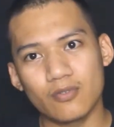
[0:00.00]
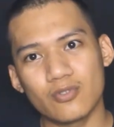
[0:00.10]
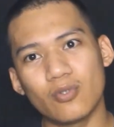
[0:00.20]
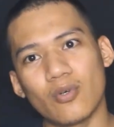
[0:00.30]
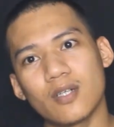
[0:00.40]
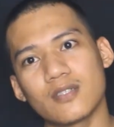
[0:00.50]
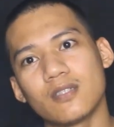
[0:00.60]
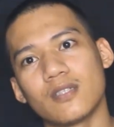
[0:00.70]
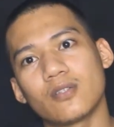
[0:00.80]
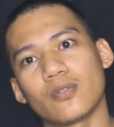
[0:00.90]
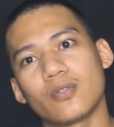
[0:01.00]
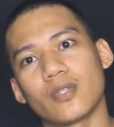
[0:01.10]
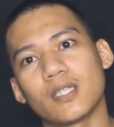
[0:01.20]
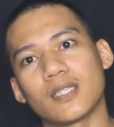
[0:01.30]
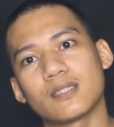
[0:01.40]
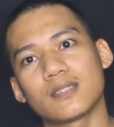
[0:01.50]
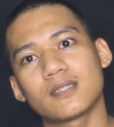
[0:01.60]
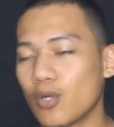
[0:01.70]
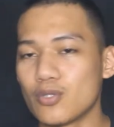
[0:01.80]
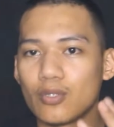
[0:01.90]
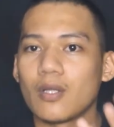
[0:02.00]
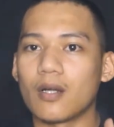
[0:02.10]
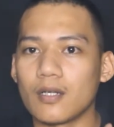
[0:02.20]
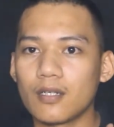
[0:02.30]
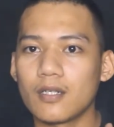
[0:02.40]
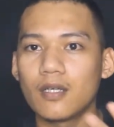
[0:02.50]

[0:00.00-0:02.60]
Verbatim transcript: gusto ko kasi dito is modular.